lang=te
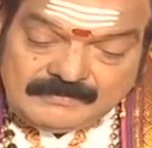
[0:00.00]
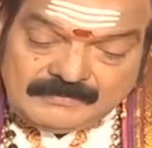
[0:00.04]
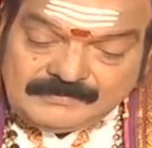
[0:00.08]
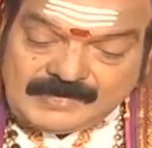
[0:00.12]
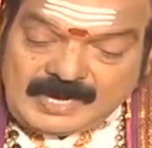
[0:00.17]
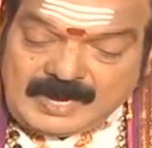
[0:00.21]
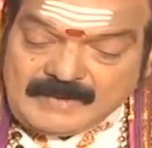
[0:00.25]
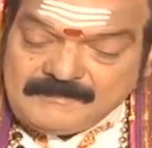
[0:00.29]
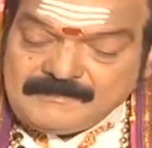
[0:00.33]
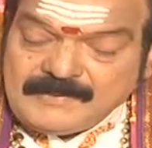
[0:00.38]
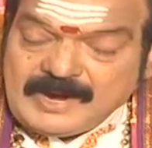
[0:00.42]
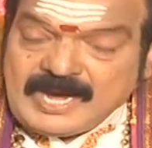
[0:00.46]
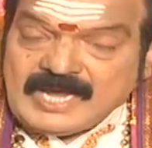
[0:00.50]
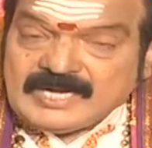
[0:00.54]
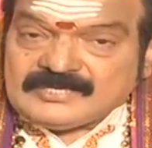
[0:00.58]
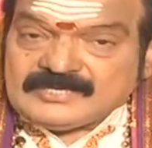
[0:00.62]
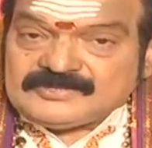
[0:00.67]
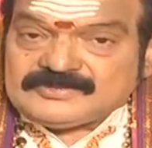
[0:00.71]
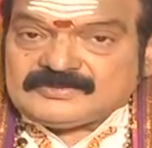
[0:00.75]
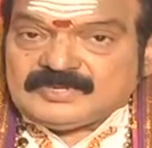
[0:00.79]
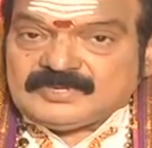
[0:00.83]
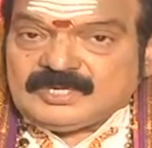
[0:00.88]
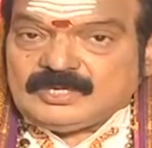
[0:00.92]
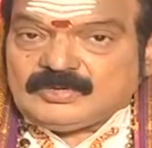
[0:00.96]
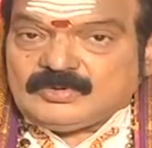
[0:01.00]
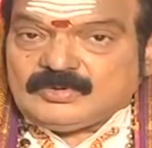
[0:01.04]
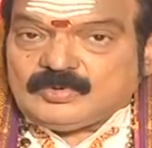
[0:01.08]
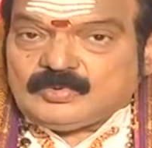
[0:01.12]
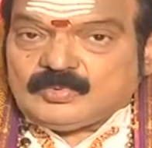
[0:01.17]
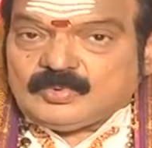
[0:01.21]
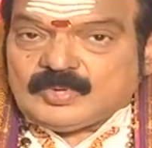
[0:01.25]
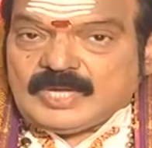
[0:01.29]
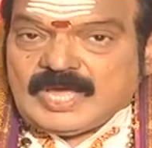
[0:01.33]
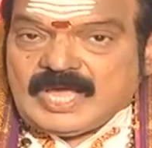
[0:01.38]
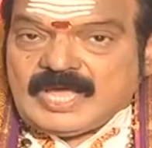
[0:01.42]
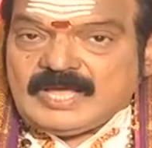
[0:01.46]
వ్యాపారస్తులకు
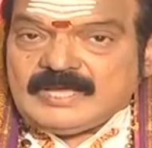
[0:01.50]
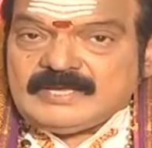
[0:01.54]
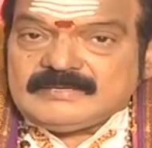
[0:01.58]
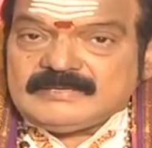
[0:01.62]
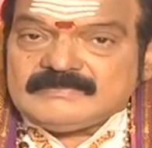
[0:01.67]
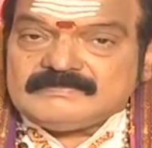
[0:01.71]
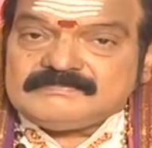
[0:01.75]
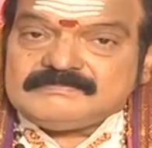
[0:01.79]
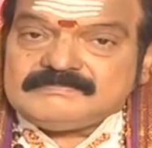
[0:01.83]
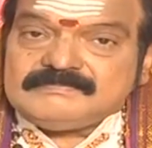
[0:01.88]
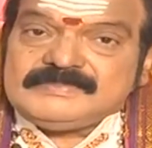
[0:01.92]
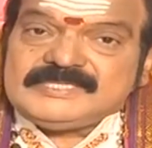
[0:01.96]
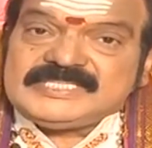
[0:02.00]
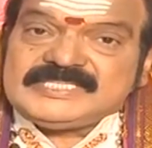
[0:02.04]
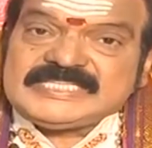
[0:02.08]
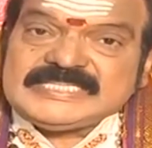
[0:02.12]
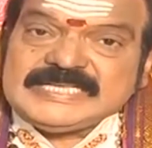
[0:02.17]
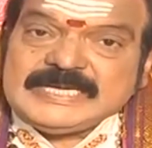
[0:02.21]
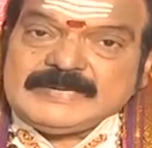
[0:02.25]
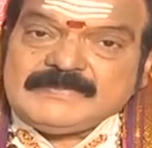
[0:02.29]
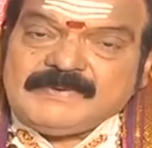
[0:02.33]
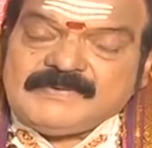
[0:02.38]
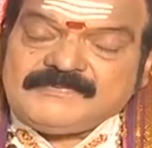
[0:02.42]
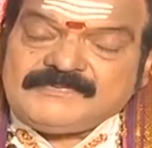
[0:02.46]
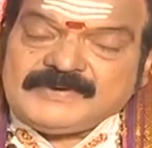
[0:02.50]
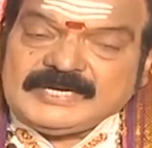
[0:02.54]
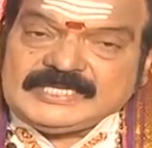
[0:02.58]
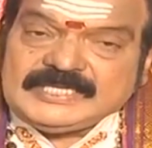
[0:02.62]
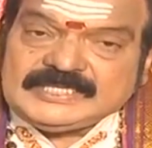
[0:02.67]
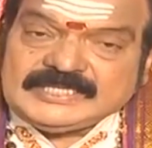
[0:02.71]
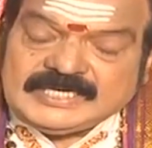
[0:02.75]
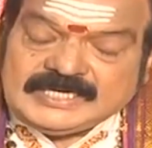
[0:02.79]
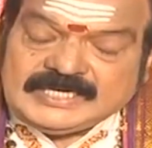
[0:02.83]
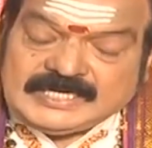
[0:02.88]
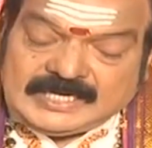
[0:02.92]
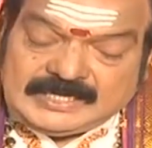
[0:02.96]
కూడా మిశ్రమ
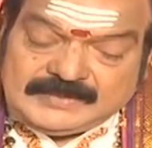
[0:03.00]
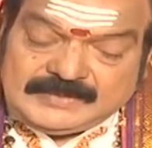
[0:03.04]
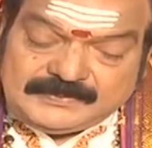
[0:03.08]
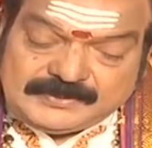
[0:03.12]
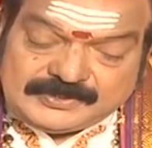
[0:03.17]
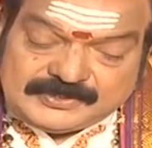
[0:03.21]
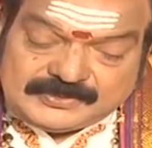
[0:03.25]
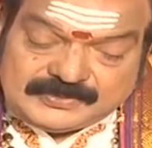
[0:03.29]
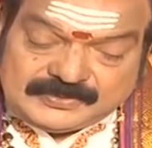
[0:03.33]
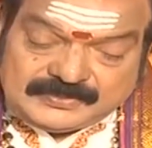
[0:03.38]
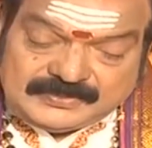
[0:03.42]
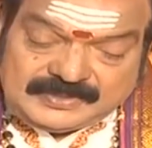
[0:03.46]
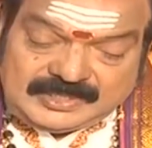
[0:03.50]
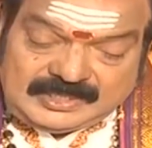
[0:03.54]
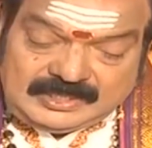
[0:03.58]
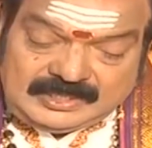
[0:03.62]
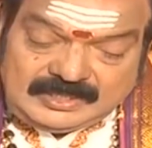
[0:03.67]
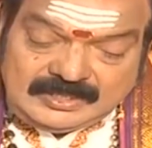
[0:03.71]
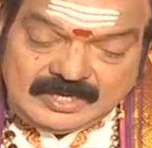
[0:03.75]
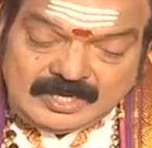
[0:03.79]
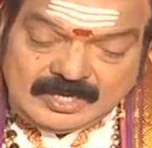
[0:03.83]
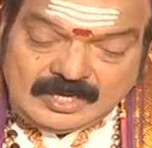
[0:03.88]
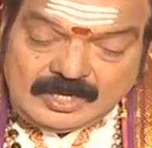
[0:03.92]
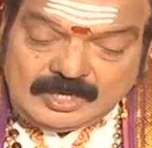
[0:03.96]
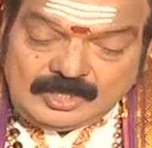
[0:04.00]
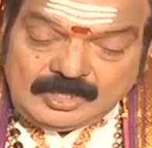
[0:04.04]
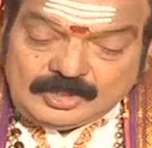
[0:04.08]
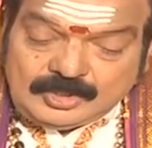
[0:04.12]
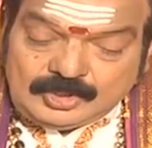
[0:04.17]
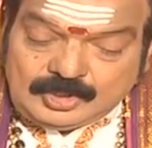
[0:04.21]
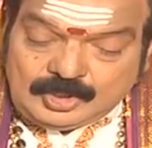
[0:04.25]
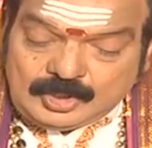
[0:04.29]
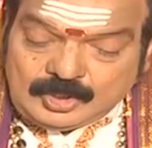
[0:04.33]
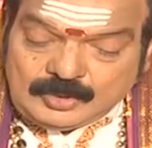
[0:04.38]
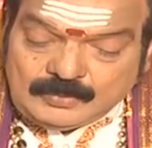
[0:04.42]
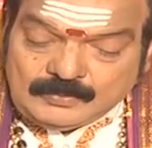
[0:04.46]
ఫలితం కనిపిస్తుంది
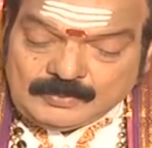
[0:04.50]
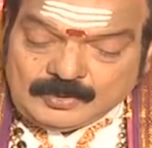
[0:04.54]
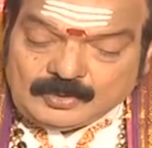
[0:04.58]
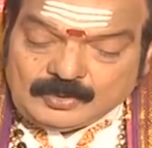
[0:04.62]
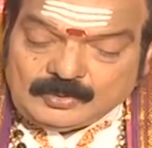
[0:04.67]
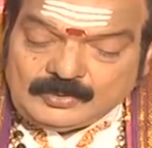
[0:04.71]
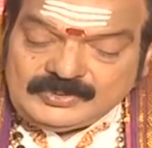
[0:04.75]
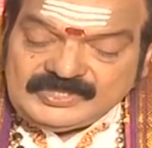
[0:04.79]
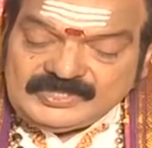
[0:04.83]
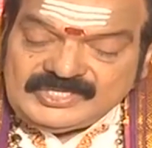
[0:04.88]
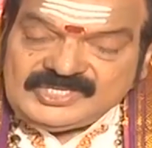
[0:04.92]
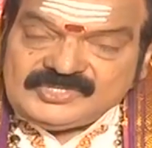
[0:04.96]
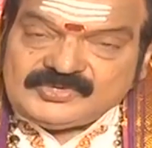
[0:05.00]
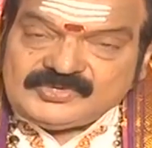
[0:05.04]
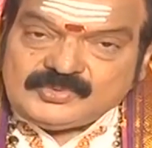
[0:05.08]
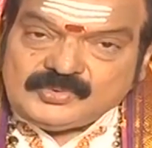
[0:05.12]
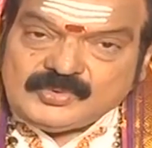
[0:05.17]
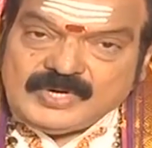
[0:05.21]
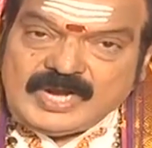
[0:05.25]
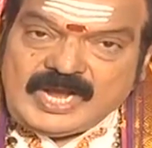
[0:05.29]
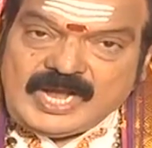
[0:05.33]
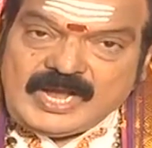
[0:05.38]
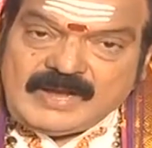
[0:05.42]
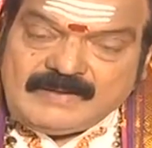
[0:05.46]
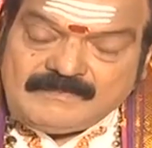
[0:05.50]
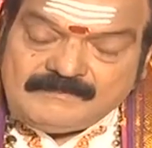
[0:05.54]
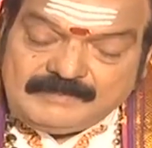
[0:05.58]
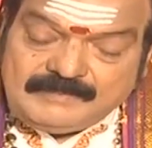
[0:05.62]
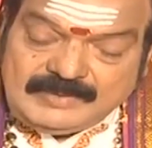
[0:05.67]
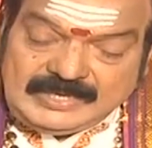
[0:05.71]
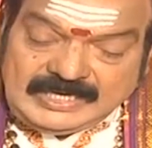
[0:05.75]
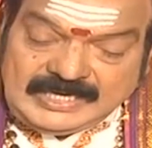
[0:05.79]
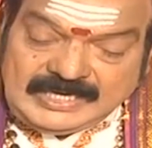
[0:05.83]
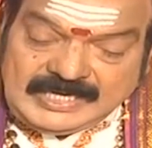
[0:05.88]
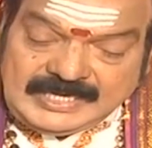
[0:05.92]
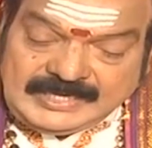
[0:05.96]
ఇనుము ఇసుక
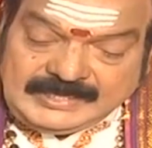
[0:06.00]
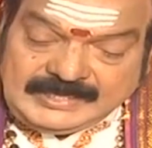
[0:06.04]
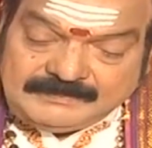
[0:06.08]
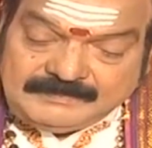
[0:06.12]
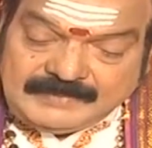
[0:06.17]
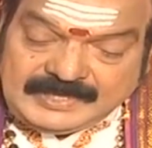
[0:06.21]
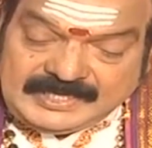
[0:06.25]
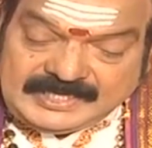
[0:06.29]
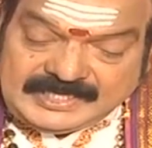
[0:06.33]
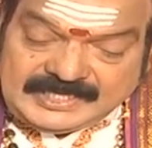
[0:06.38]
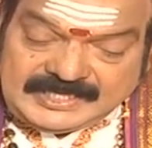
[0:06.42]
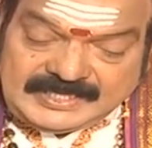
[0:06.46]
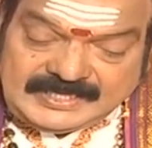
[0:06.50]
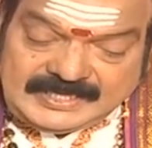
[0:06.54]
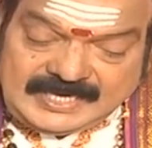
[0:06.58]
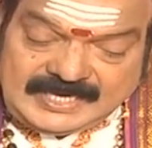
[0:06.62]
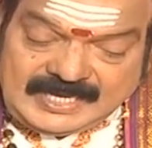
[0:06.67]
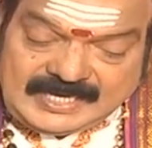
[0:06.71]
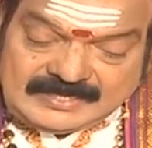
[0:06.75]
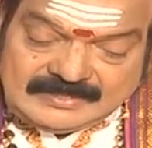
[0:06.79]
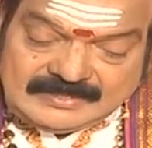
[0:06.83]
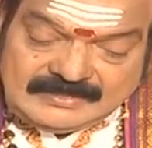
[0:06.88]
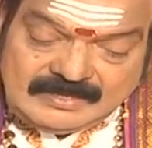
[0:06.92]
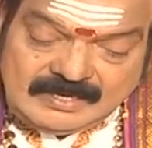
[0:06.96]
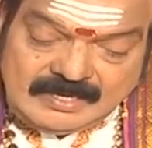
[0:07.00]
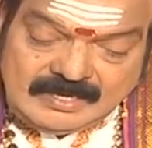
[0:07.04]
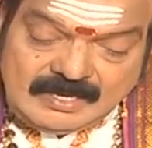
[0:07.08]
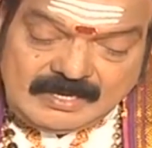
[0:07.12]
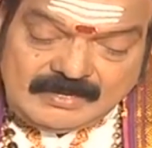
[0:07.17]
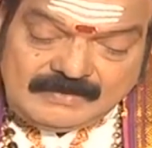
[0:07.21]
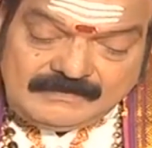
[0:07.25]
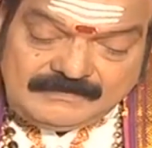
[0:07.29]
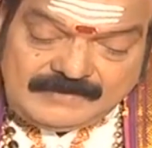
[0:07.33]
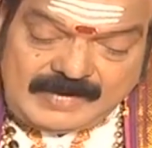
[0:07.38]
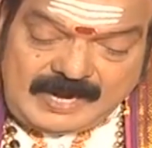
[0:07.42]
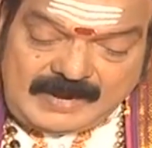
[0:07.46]
బిల్డింగ్ మెటీరియల్
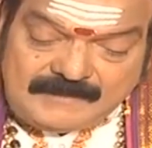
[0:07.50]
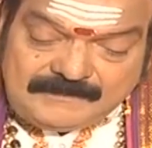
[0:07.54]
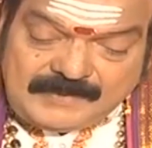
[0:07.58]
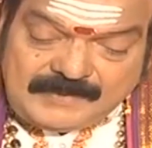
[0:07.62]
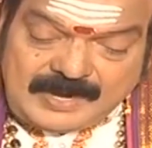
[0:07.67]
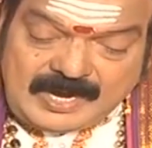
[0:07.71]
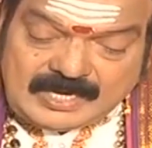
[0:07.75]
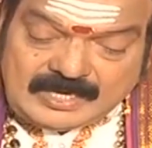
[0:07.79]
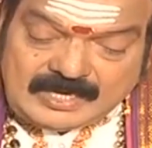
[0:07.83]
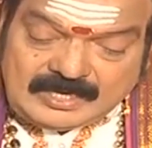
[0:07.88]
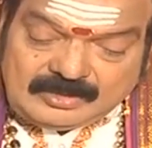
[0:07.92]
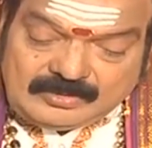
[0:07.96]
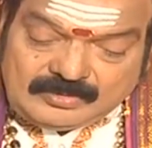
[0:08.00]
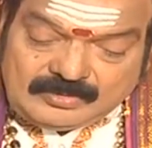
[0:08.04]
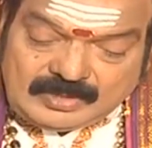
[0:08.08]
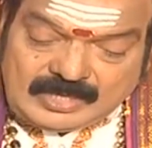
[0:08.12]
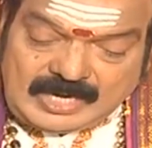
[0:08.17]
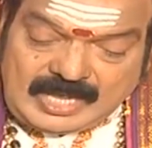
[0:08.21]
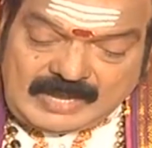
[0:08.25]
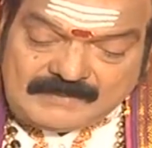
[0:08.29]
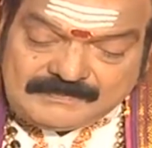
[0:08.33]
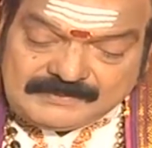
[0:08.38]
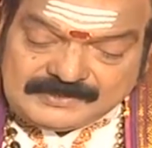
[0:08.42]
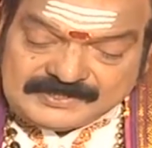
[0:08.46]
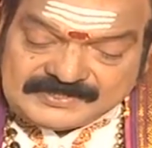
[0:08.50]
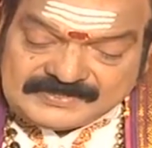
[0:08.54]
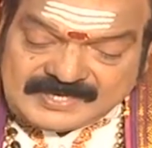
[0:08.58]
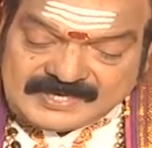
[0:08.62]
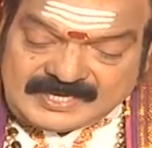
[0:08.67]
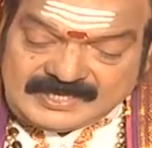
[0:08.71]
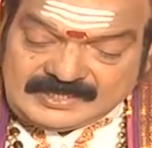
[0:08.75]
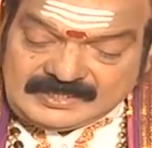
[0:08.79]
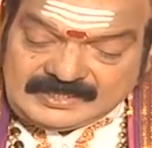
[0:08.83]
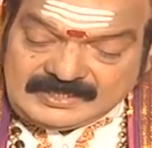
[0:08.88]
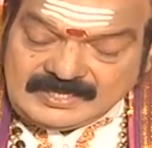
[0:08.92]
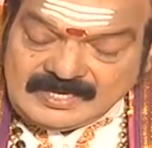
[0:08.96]
వ్యాపారులకు
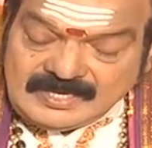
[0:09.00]
లాభిస్తాయి